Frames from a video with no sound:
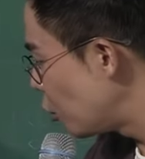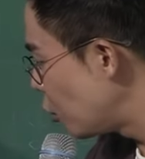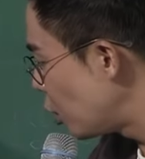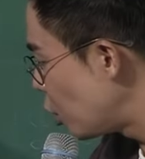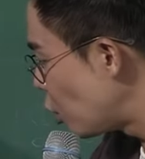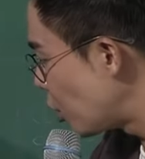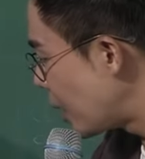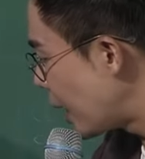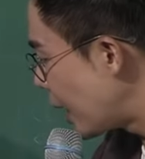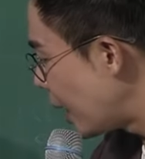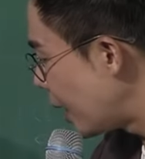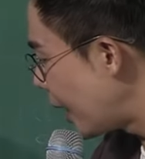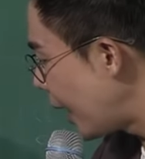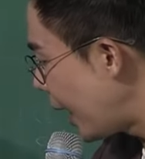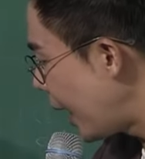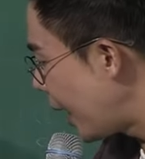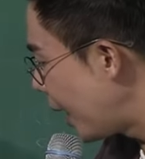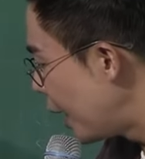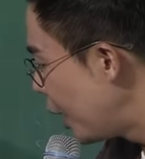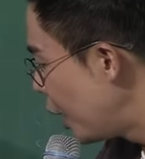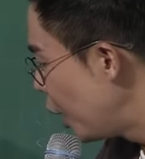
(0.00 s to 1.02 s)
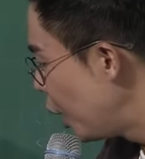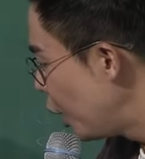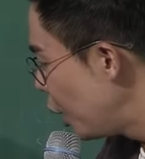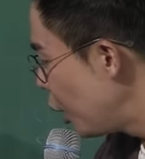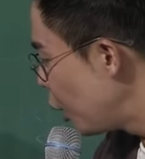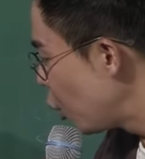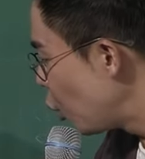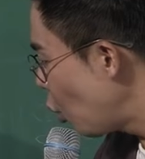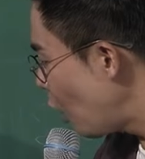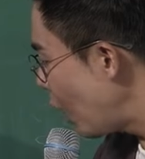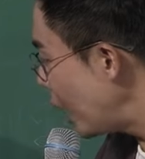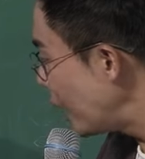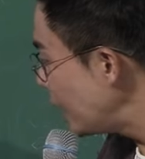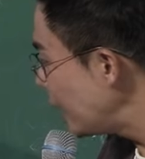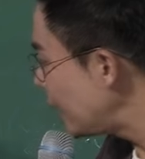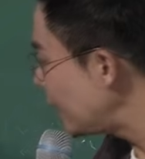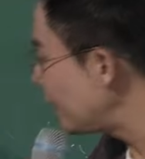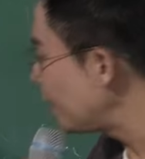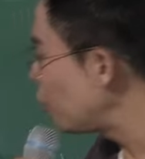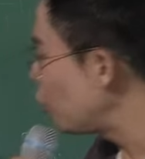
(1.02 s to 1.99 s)
부인 소생인데 요
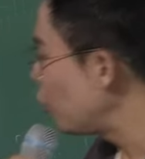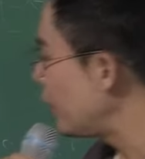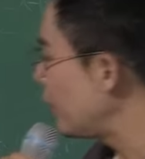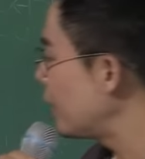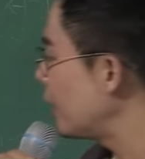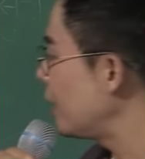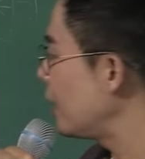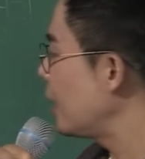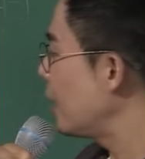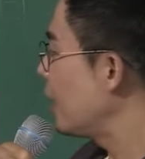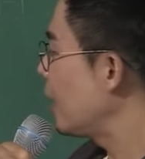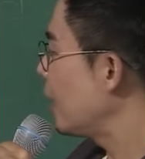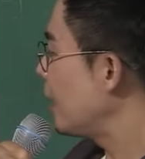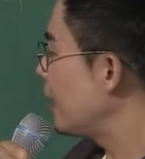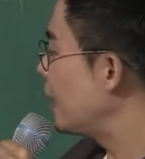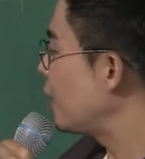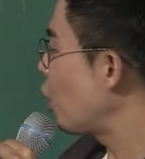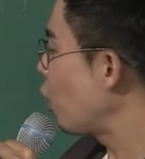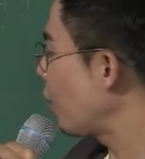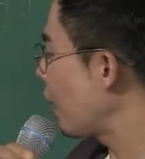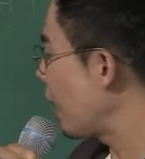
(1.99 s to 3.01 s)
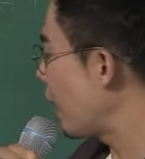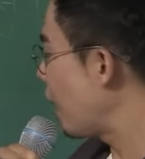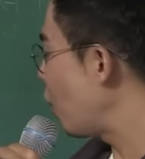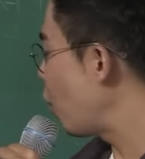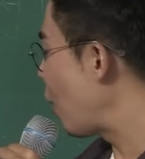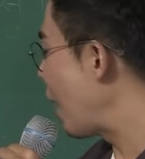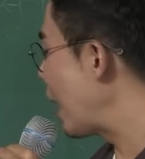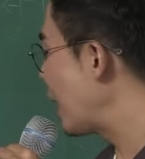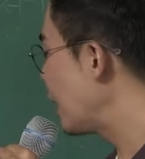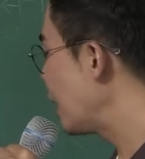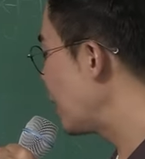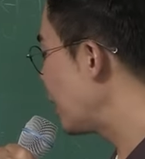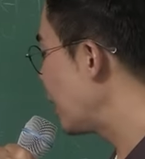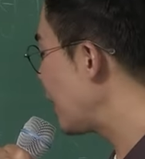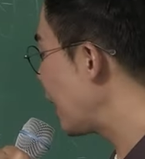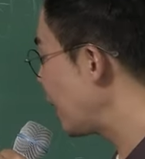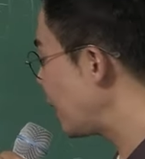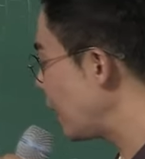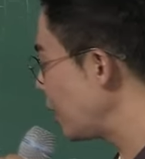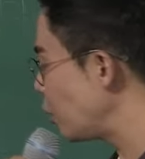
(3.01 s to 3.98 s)
한씨 부인은 이성계가 왕
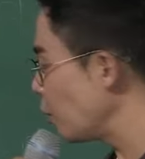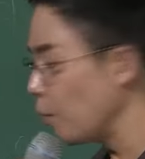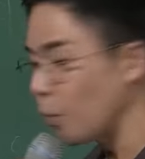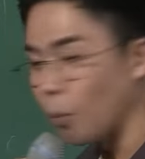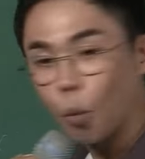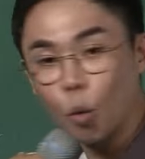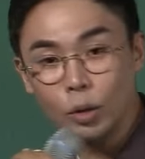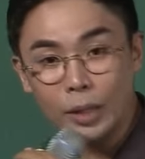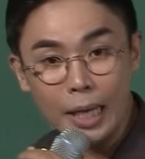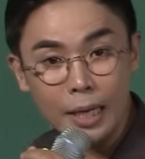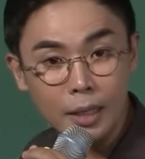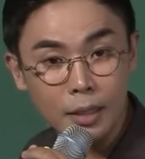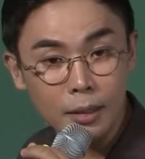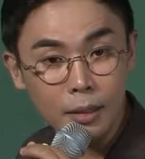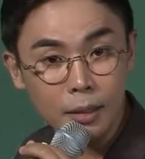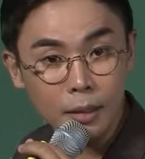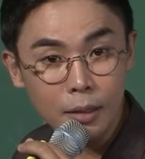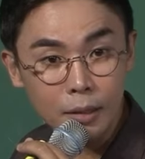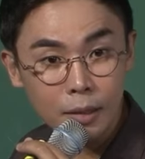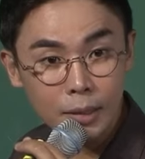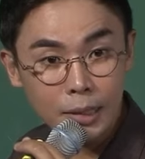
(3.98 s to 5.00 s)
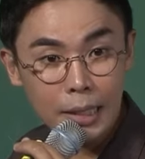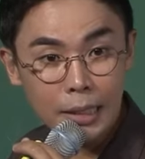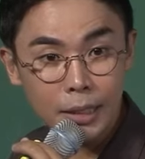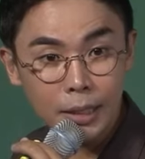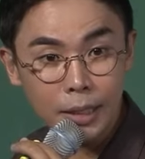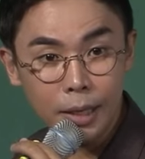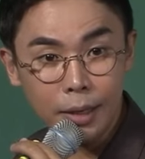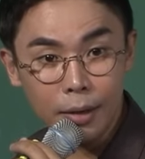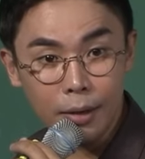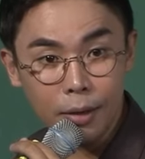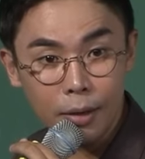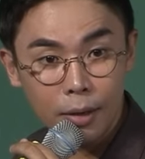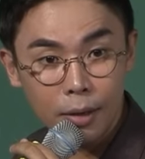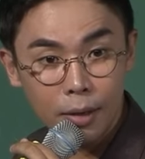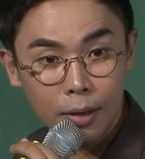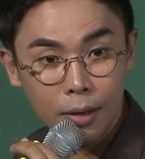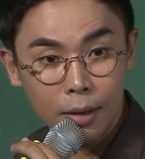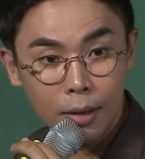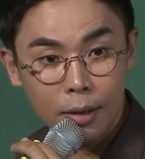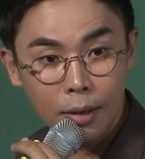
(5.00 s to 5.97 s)
그러니까 이게 좀 모다른 자식이에요.
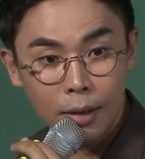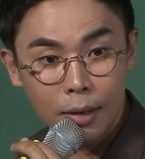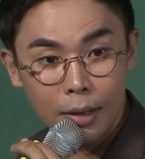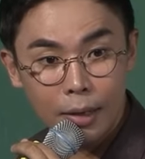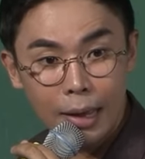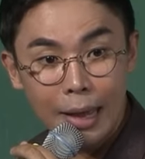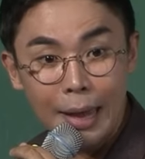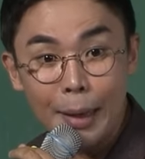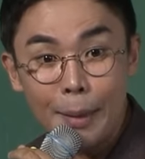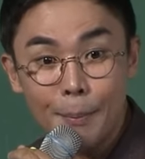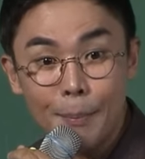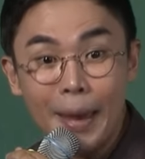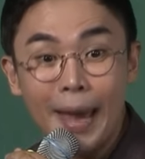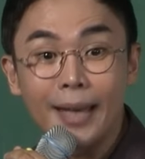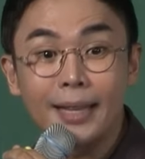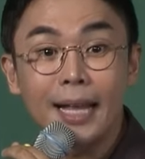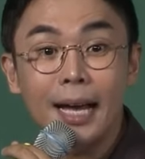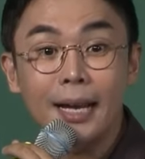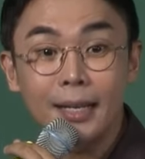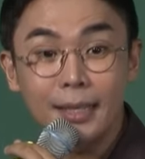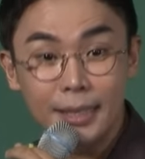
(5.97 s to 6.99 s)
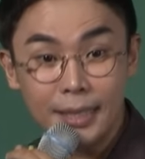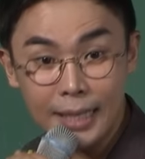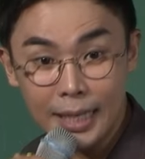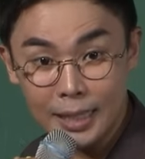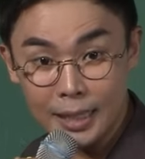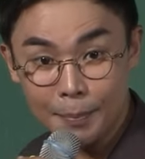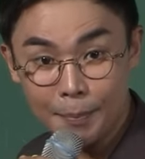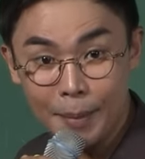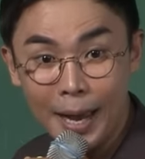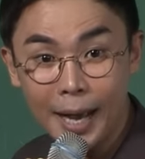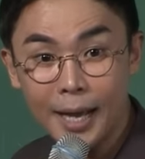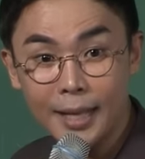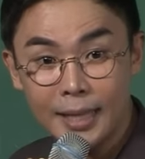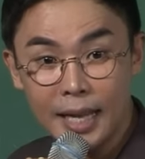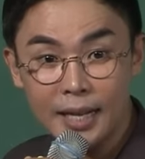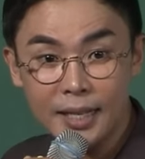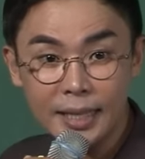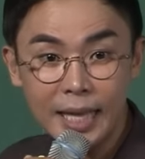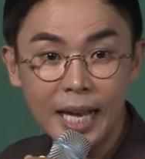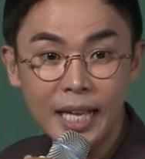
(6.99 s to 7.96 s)
배다른 자식, 배가
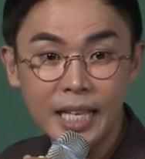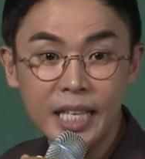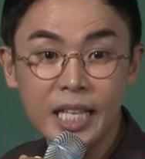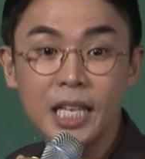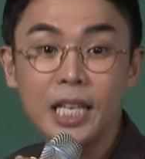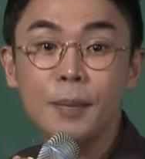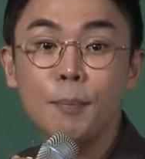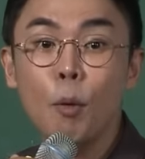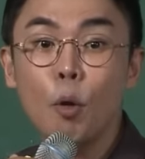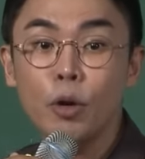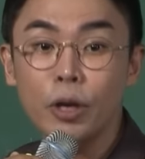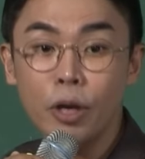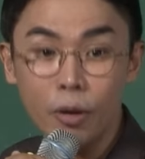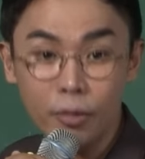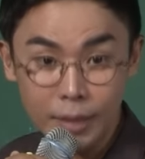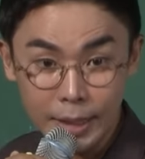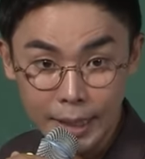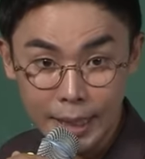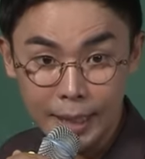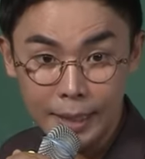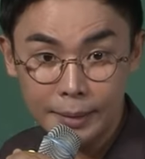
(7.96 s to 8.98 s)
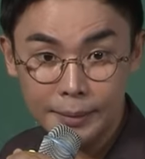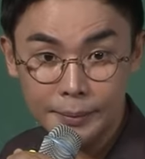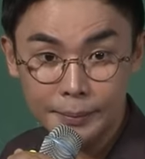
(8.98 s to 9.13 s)
다르다 이복 형제.